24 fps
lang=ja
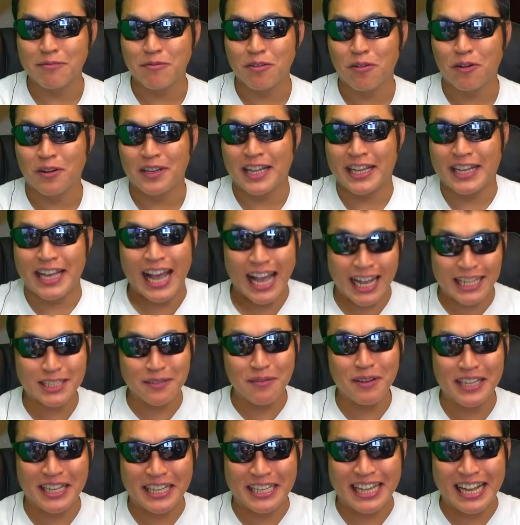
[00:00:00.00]
ムをこれだけ集
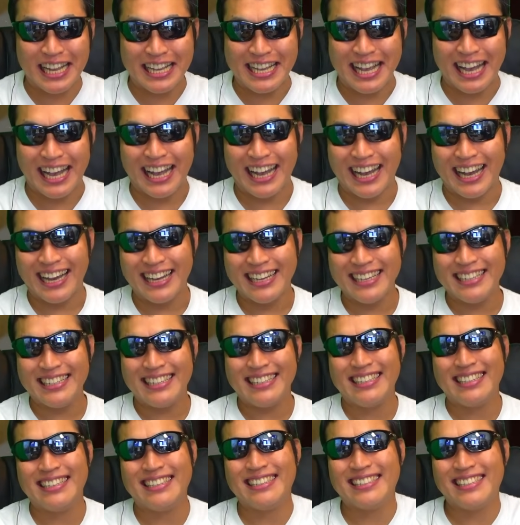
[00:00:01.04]
めてきたんや
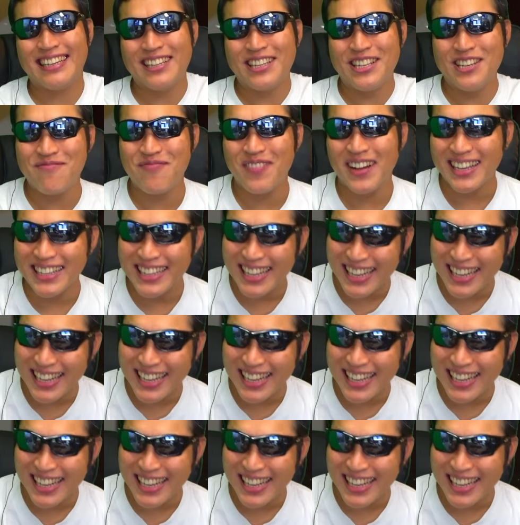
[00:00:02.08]
2%